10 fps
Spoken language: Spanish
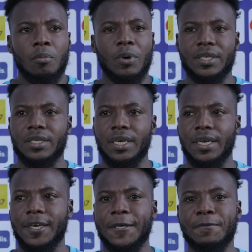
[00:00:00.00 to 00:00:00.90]
Pues
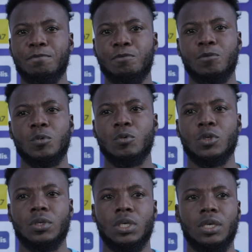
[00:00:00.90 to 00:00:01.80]
eh,
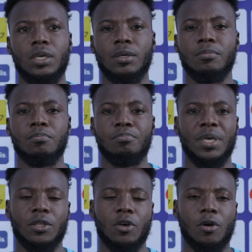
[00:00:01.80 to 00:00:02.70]
no, si
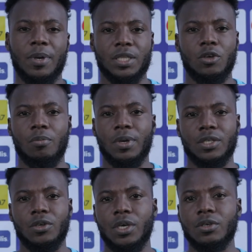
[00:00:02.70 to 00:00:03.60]
viendo partido a
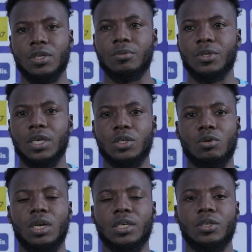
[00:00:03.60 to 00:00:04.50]
partido de ellos, sabemos que es
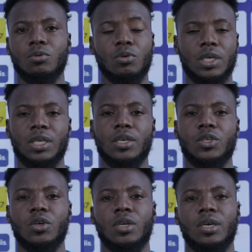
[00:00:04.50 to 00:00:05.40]
una,
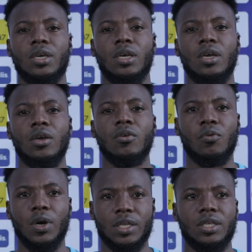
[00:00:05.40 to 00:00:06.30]
selección eh,
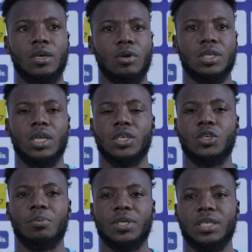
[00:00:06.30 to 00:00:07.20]
fuerte, una
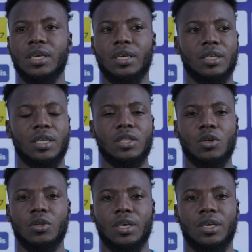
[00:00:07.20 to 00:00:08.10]
selección pues que
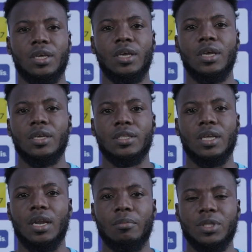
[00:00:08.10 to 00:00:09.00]
dentro
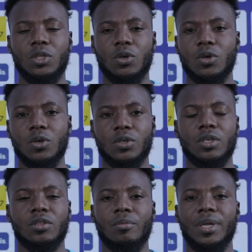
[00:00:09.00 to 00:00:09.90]
del ámbito
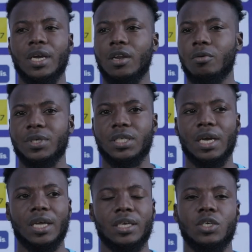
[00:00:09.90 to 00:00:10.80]
centroamericano pues
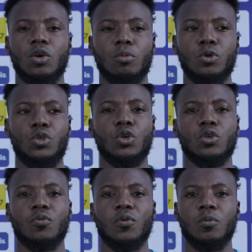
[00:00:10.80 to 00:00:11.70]
ha crecido
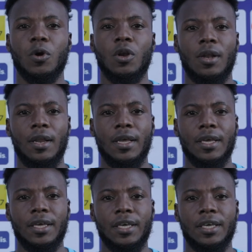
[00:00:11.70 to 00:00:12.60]
mucho su fútbol
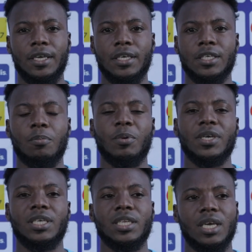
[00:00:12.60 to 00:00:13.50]
y se
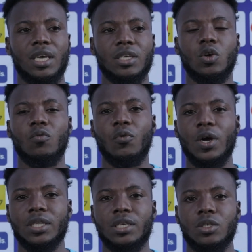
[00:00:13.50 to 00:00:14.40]
puede decir de que son
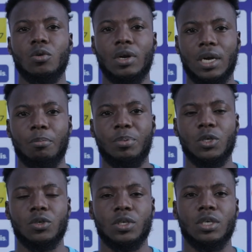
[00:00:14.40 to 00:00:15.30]
fuertes, son
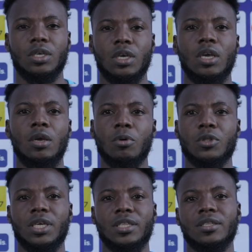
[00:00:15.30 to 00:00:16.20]
rápidos y
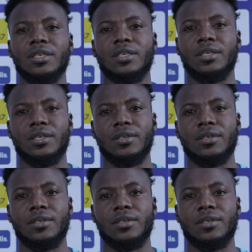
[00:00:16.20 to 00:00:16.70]
potentes.